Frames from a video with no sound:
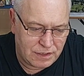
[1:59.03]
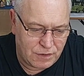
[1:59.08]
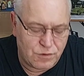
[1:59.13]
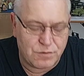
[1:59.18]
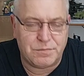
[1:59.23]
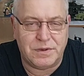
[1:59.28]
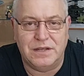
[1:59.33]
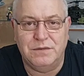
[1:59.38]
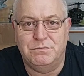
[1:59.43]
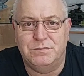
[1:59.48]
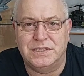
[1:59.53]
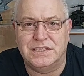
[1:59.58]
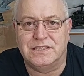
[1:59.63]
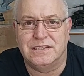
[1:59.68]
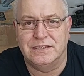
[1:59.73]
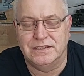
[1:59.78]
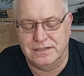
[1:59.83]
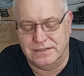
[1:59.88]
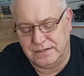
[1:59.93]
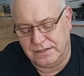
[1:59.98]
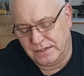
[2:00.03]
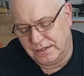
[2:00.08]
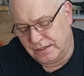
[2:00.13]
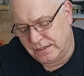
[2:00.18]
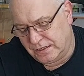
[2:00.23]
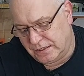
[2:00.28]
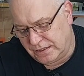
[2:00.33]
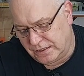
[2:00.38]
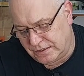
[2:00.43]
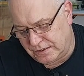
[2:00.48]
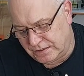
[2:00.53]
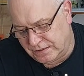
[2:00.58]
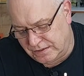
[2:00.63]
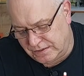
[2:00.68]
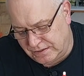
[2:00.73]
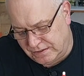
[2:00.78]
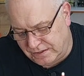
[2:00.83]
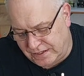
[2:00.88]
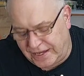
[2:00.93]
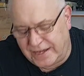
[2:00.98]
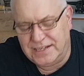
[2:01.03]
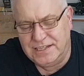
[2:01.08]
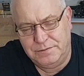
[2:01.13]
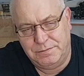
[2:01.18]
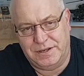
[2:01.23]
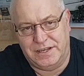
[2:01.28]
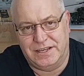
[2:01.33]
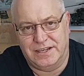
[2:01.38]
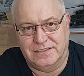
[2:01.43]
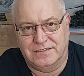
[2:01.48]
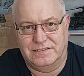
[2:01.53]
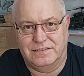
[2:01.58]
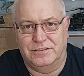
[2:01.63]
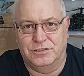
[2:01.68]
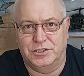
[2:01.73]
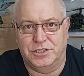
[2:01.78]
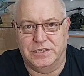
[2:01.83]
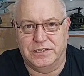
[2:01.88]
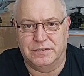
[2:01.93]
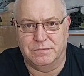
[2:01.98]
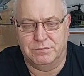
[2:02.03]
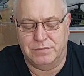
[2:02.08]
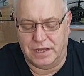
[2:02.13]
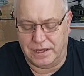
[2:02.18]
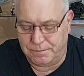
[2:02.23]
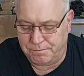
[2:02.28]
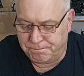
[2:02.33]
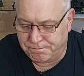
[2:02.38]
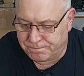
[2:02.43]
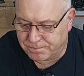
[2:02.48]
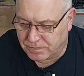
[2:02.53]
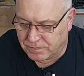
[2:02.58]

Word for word: auch mal ein bisschen äh, ehrlich bei der ganzen Geschichte bleiben.